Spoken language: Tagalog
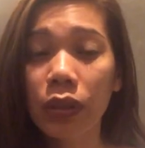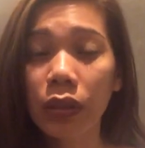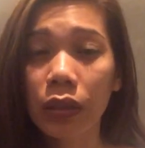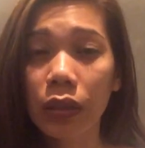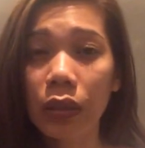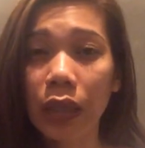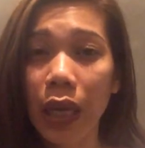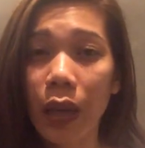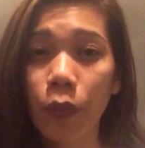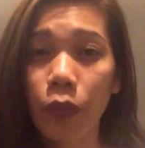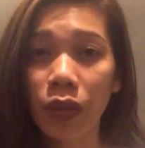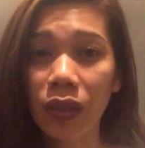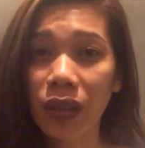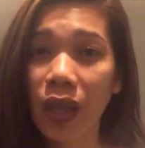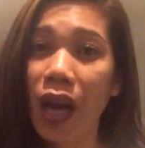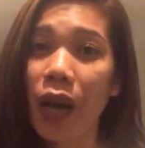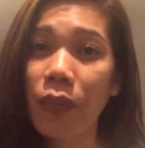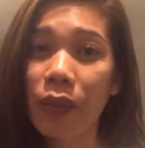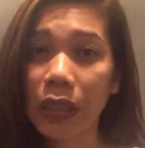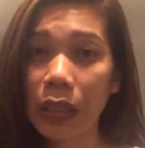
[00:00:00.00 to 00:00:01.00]

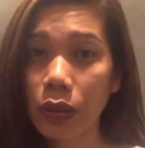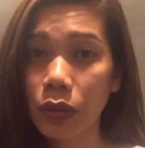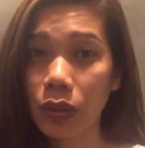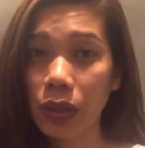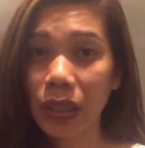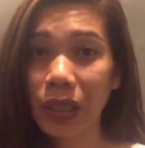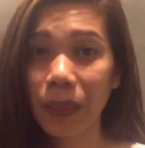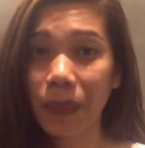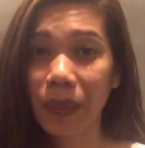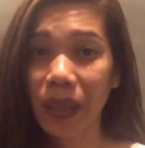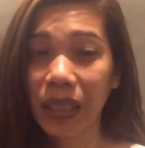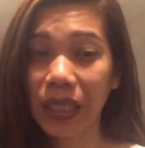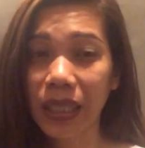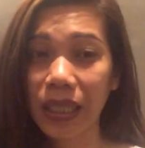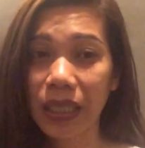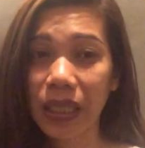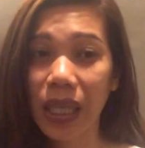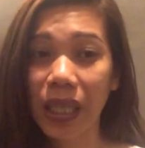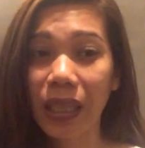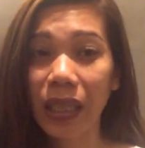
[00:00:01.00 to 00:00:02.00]
nakapunta kami sa Japan
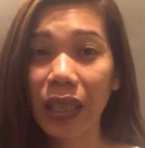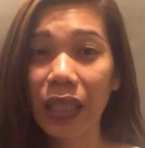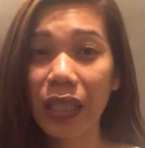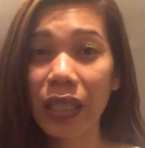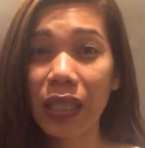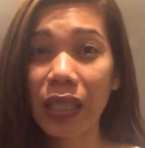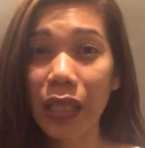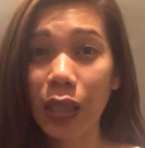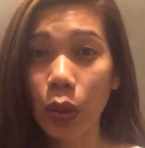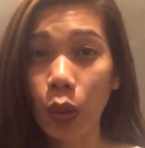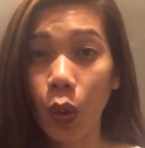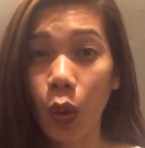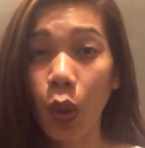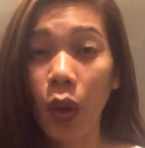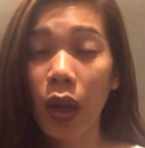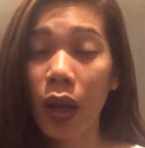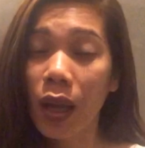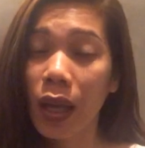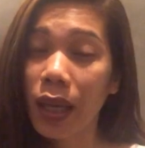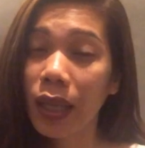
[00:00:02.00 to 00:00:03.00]
kasi at least dito,
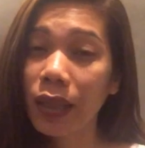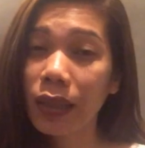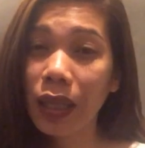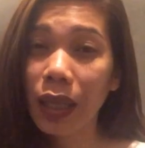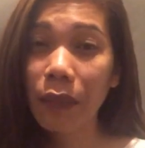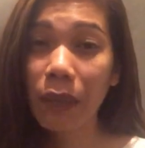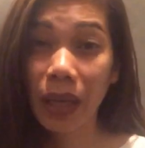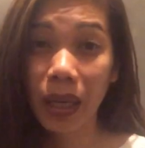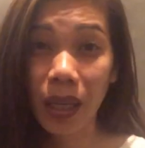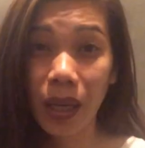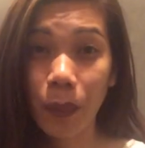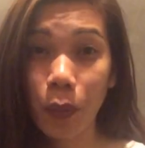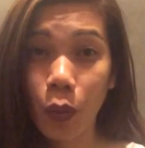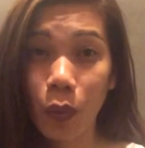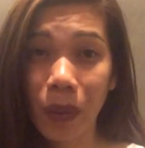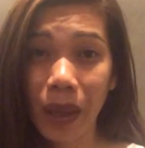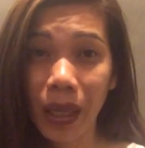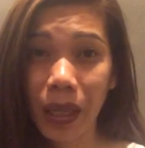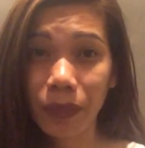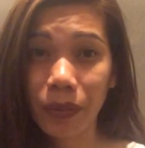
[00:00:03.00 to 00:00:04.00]
hindi mahirap
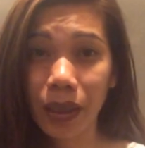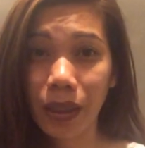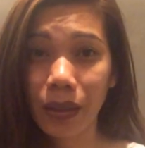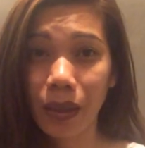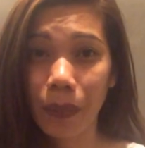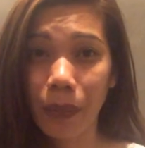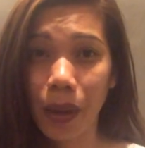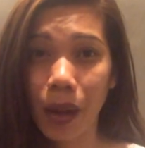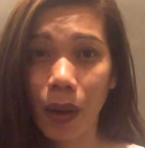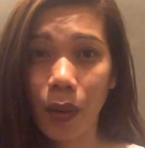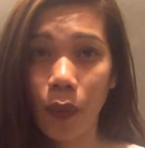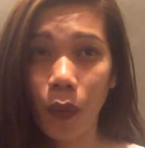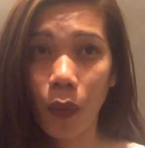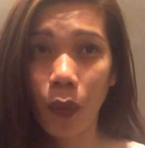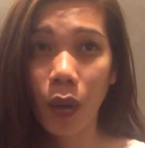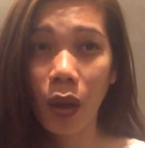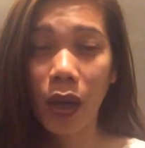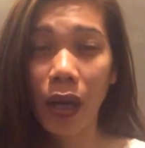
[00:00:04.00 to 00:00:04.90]
humanap ng trabaho.